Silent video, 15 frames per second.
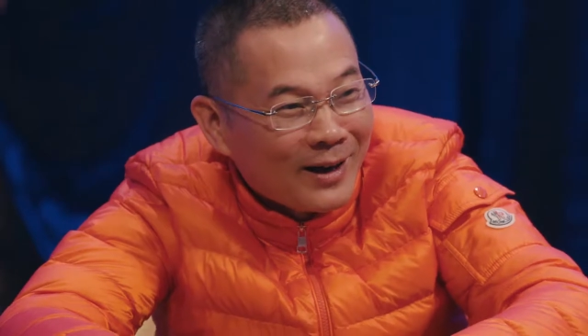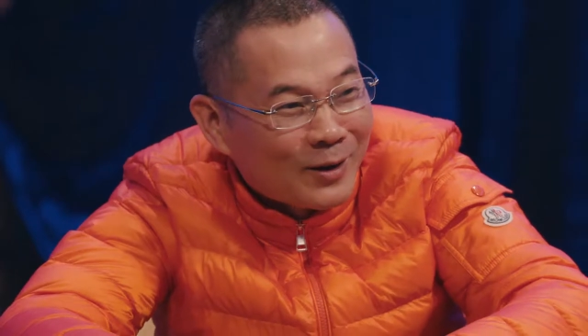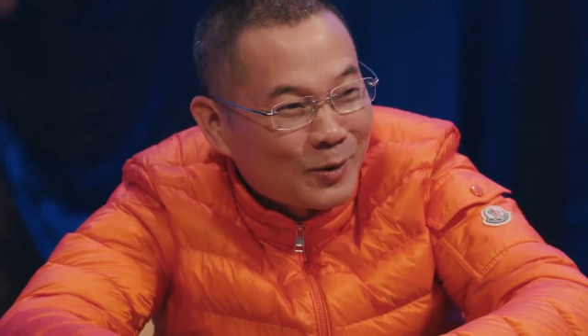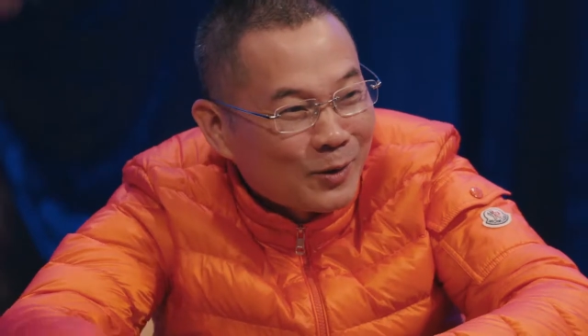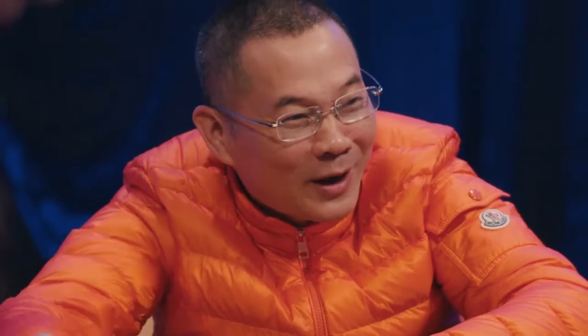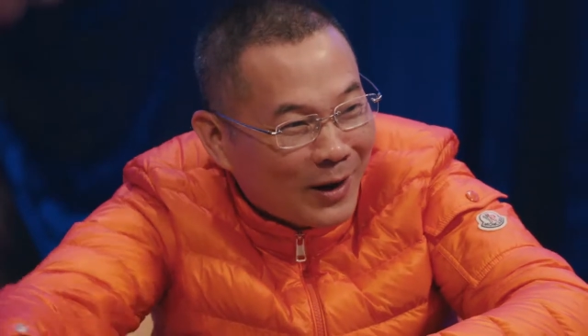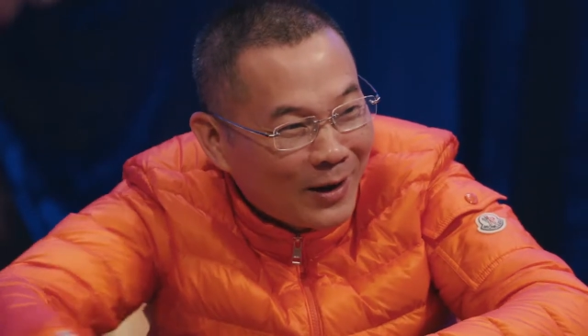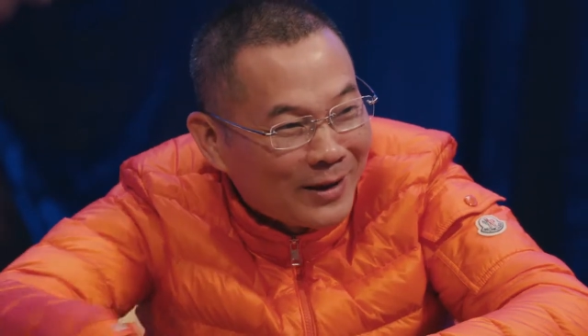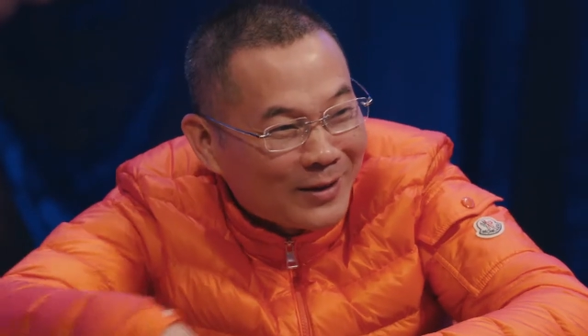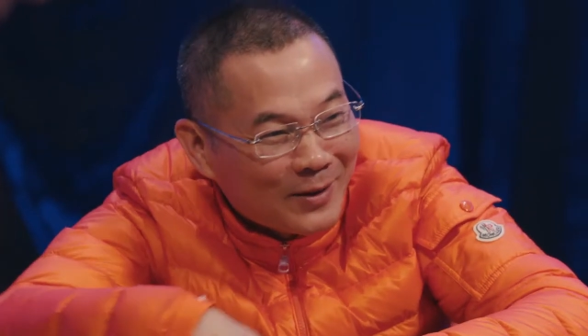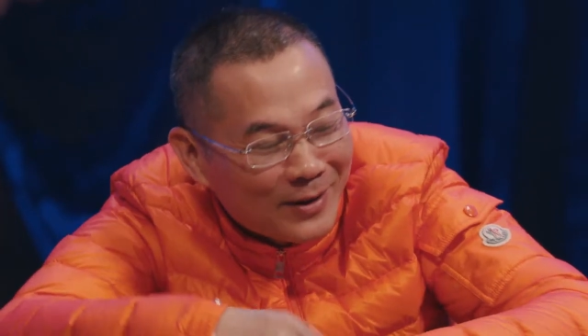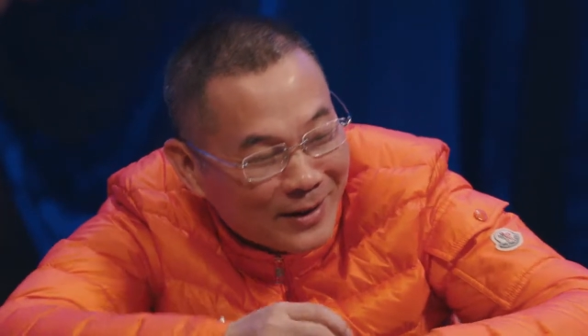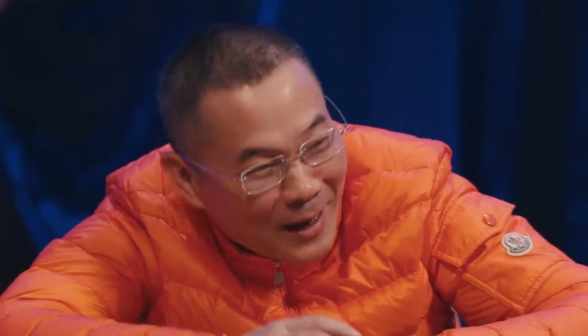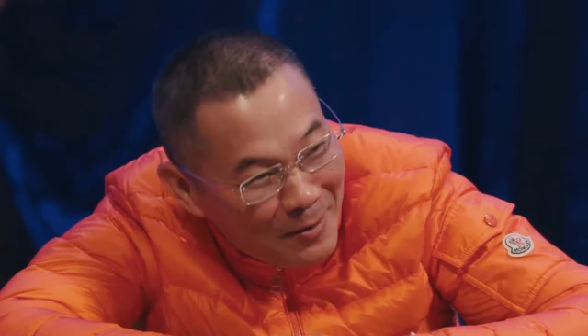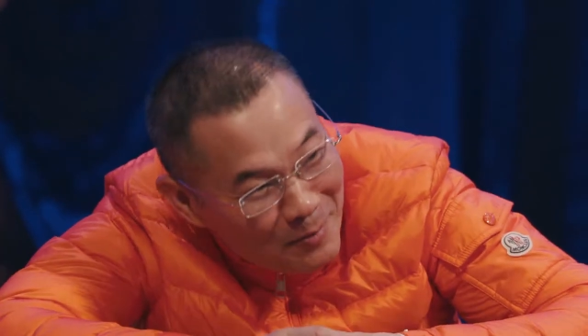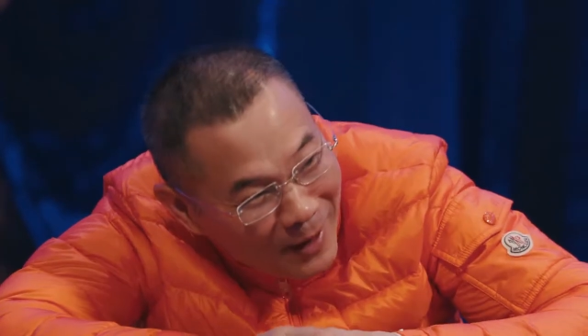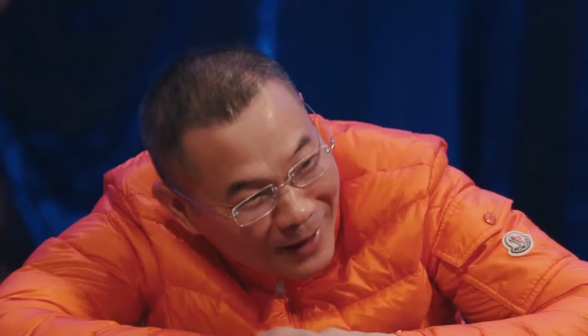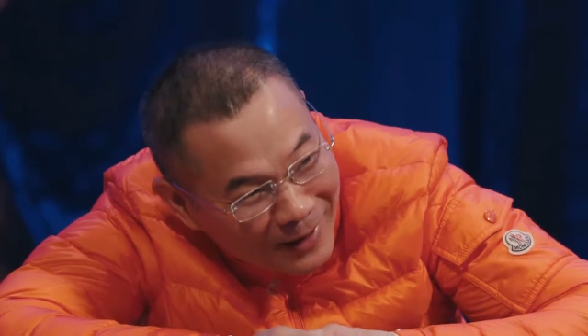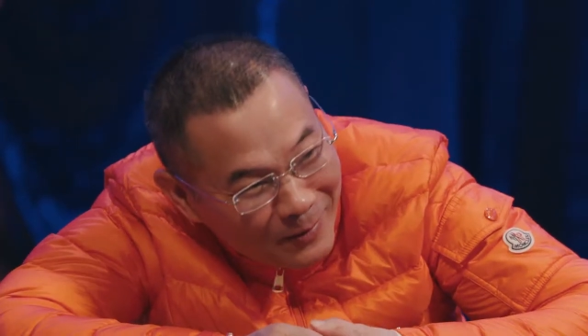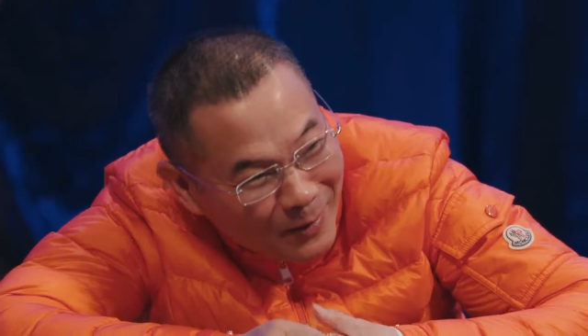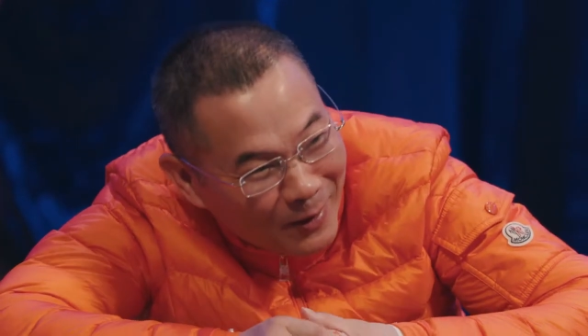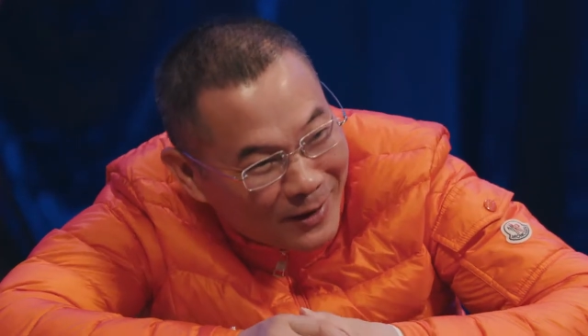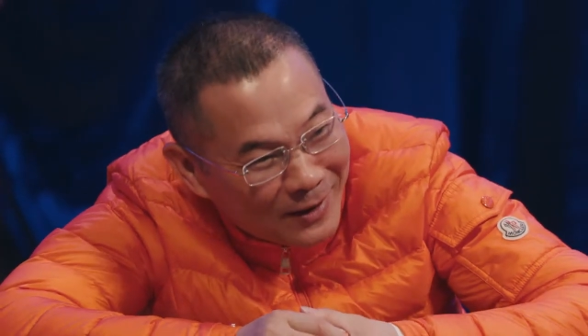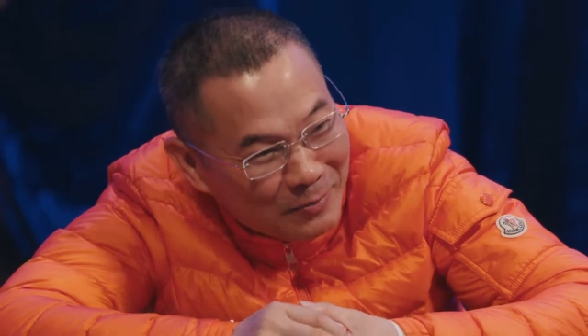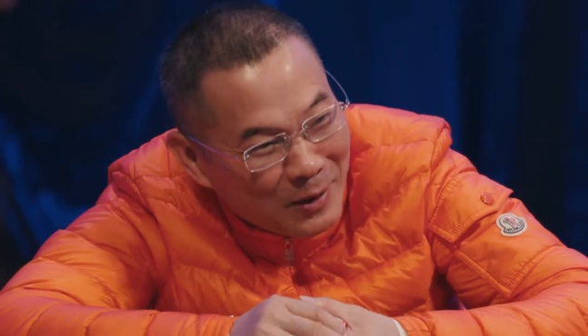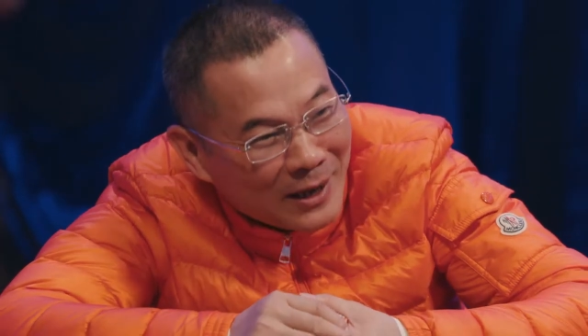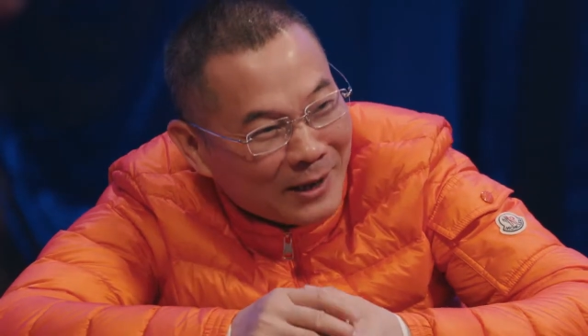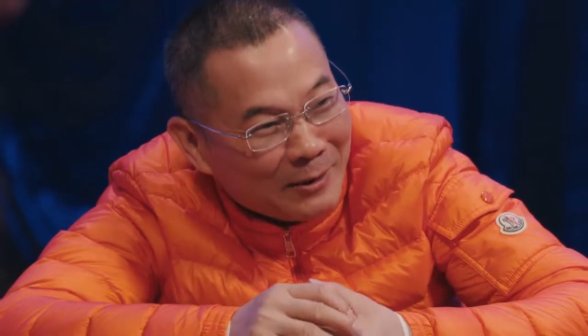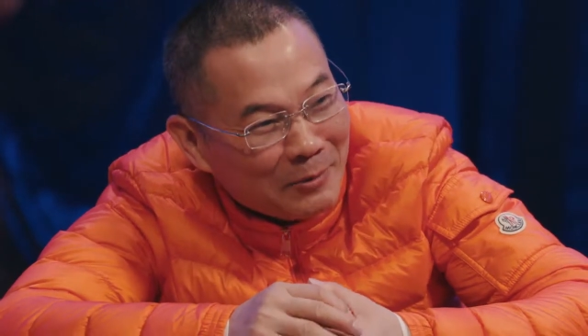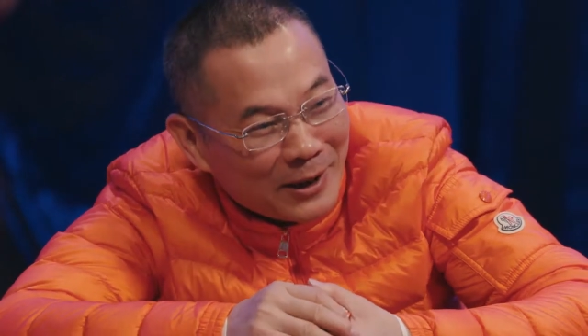输了可以拿马那个可以
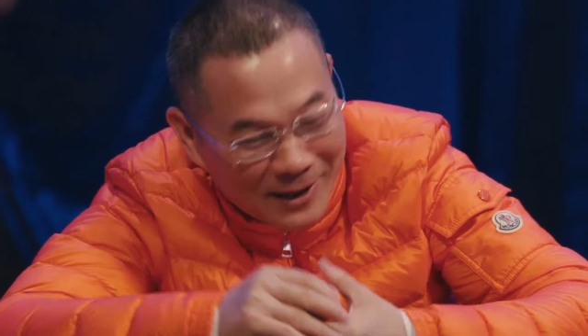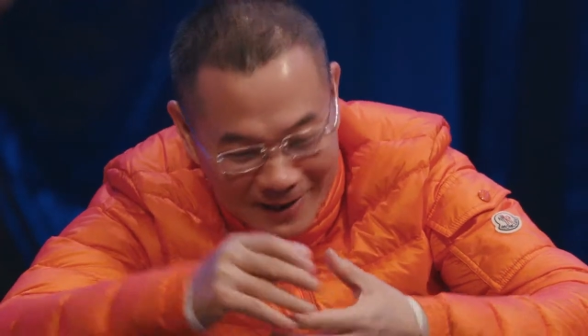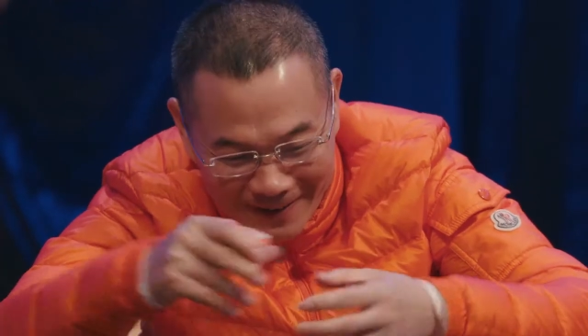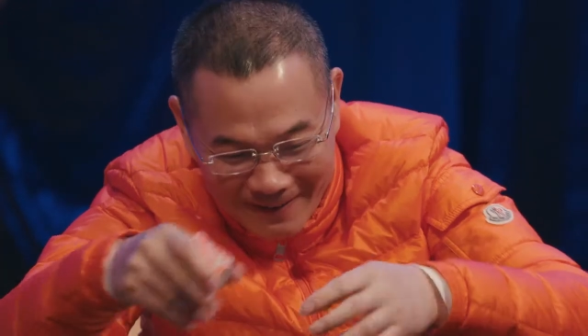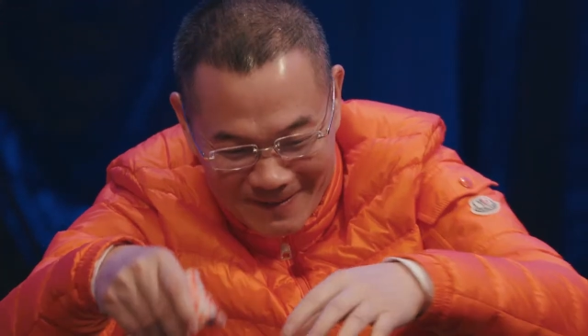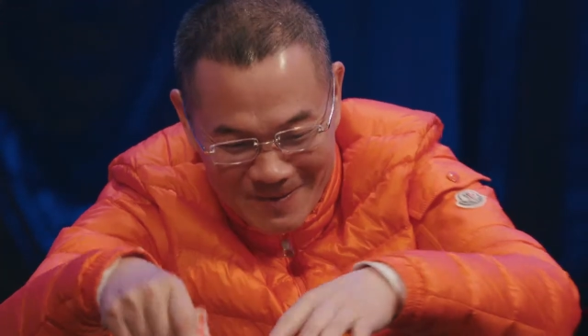拼一拼了，